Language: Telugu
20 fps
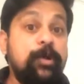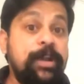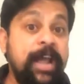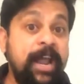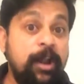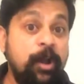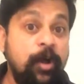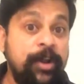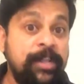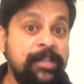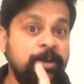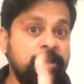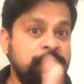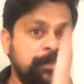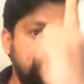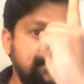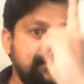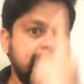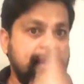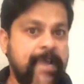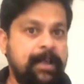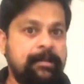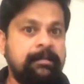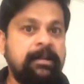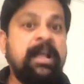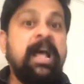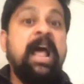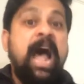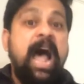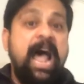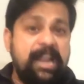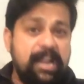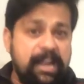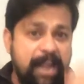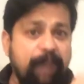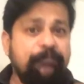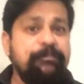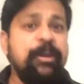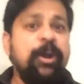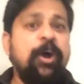గుండెల్లో నుంచి వస్తాను సార్ ఐ
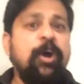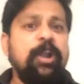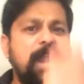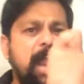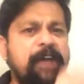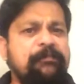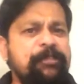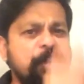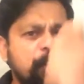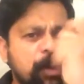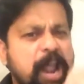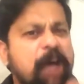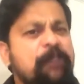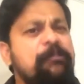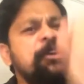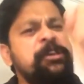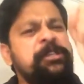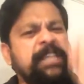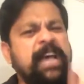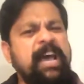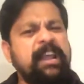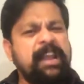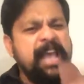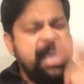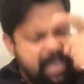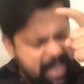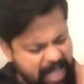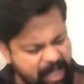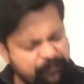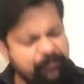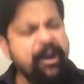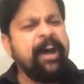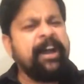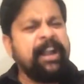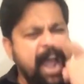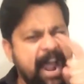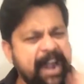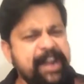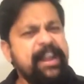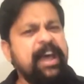లవ్ యూ లవ్ యూ లవ్ యూ సార్
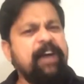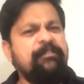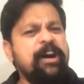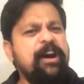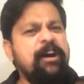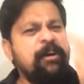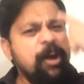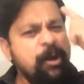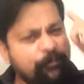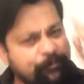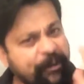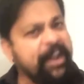ఎవర్ అండ్ ఎవర్